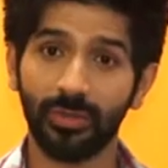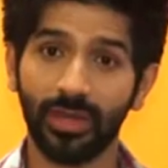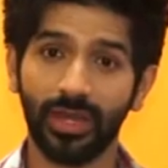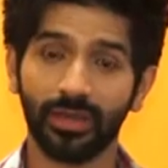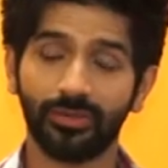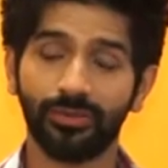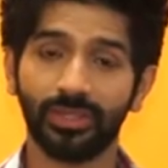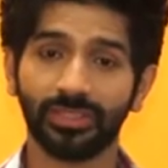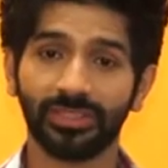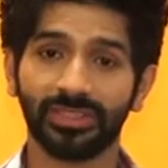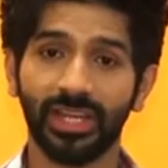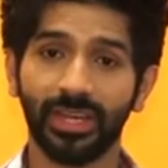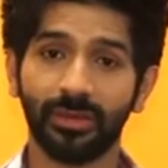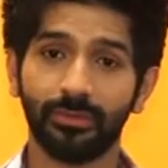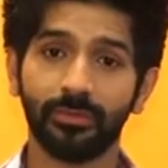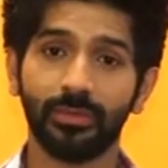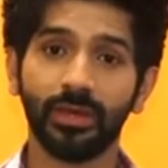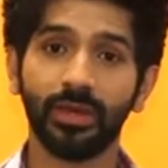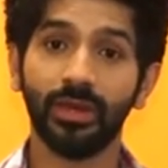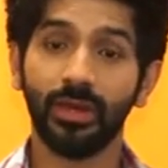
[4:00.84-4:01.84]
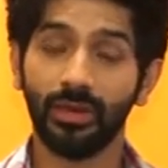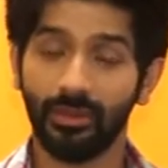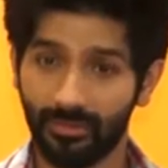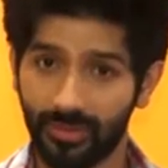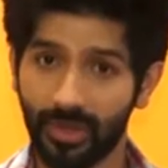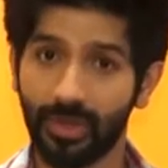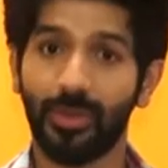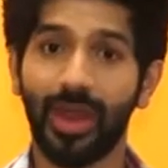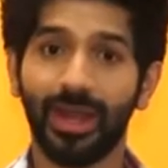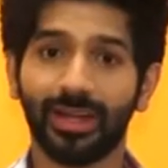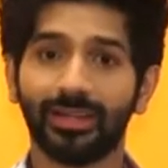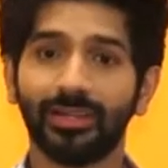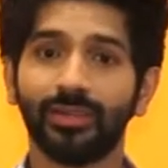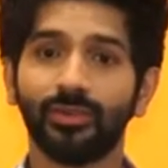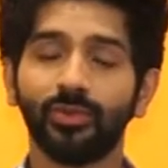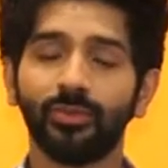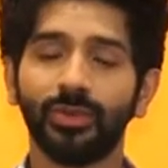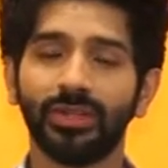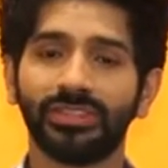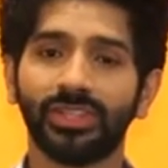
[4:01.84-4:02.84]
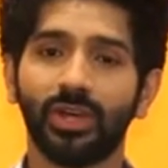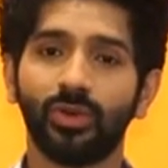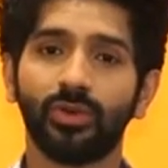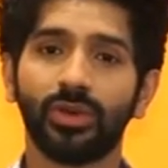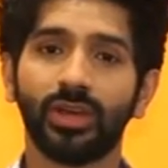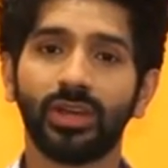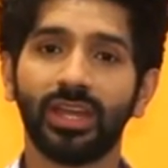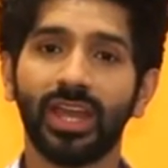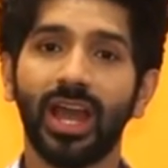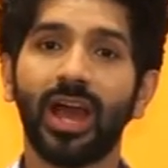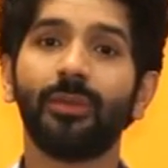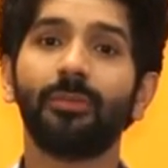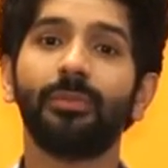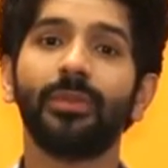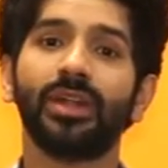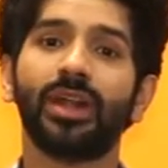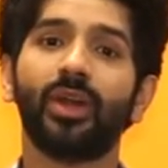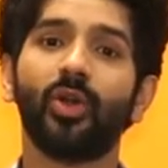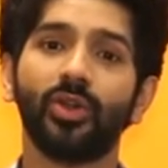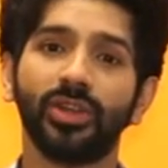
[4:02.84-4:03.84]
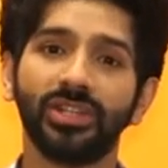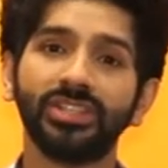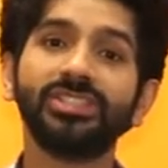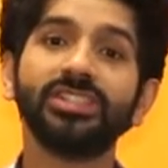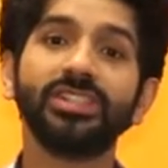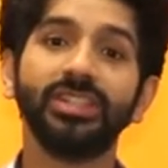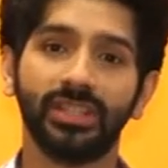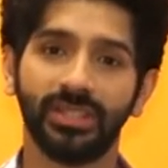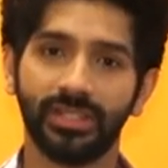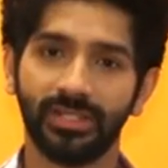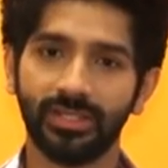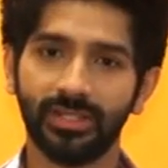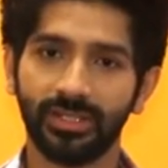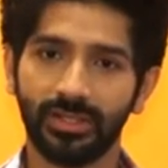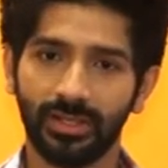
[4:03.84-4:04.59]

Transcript: मैं एक फ़र्स्ट टाइम फिल्म एक्टर हूँ मैं चाहूँगा कि आप मेरा ऑडिशन ले